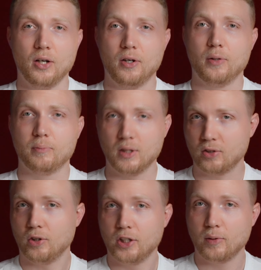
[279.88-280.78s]
Ähm, das
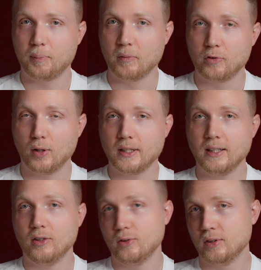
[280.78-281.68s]
konnte ich aber beim
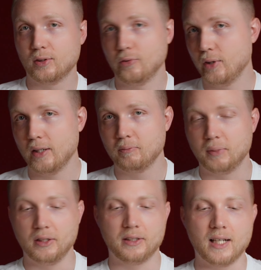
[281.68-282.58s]
Vorgänger und insofern
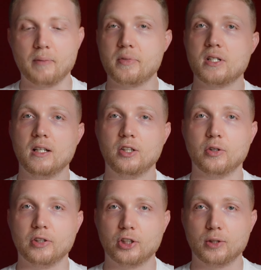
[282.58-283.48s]
bin ich da ein bisschen
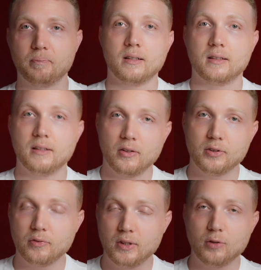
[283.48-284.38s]
enttäuscht.
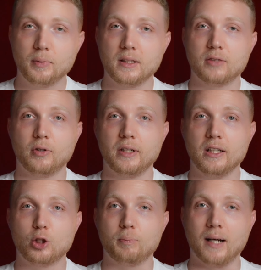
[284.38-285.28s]
Genauso wie übrigens von
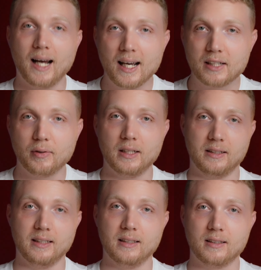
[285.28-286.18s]
der
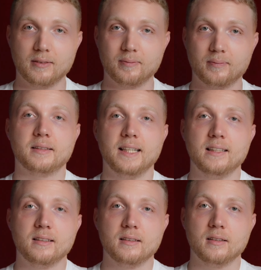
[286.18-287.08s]
Sprachqualität.
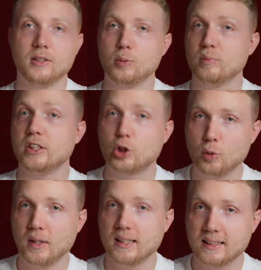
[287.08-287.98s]
Denn ähm, die
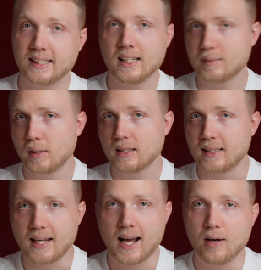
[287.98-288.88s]
Stimme ist erstmal
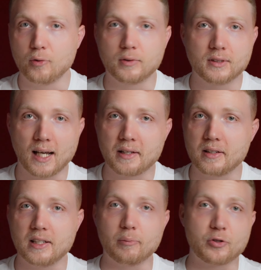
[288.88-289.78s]
klar und
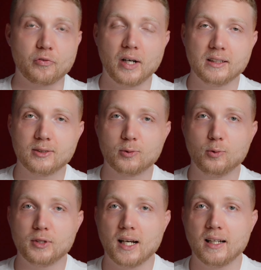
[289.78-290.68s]
angenehm, soweit so
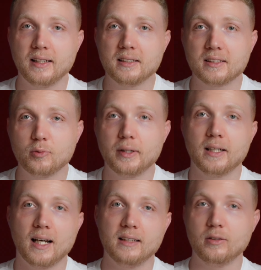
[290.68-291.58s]
gut, allerdings nur
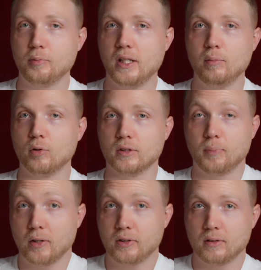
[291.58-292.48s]
in leisen Umgebungen.
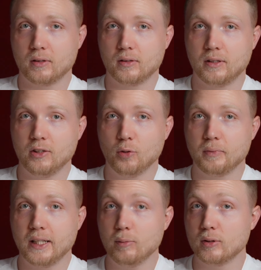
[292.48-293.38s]
Sobald die
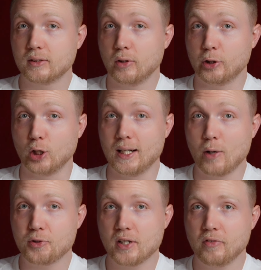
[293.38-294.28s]
Umgebungsgeräusche
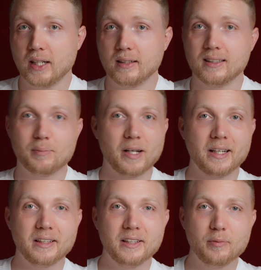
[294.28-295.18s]
lauter werden, ist man
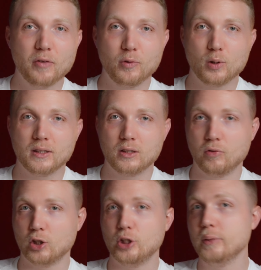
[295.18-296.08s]
eigentlich nicht mehr wirklich zu
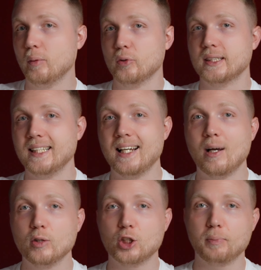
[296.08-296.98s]
verstehen. Man muss sehr
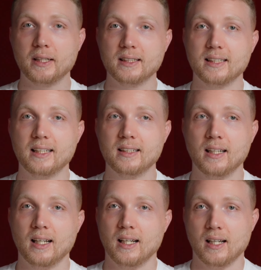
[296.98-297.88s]
laut sprechen dann,
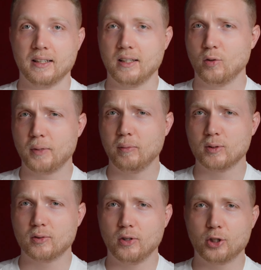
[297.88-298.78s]
denn
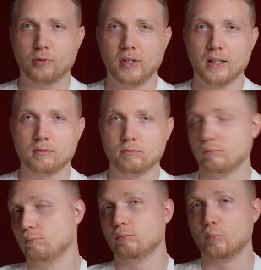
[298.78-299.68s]
Umgebungsgeräusche werden
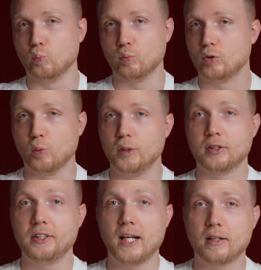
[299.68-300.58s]

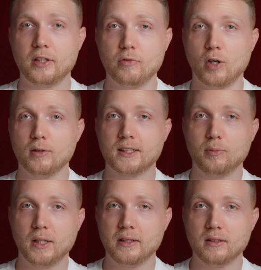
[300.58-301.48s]
zumindest nicht aktiv
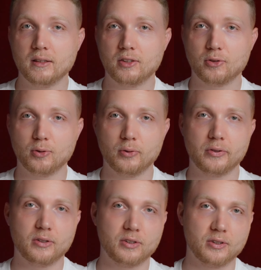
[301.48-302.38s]
ausgeblendet
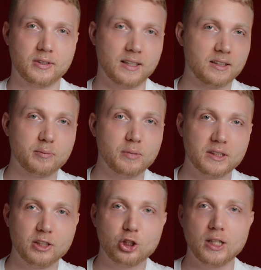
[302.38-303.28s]
und äh, das ist ein
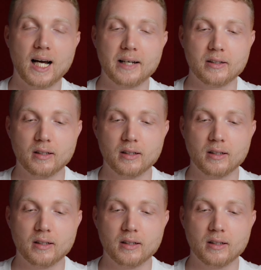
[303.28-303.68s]
bisschen schade.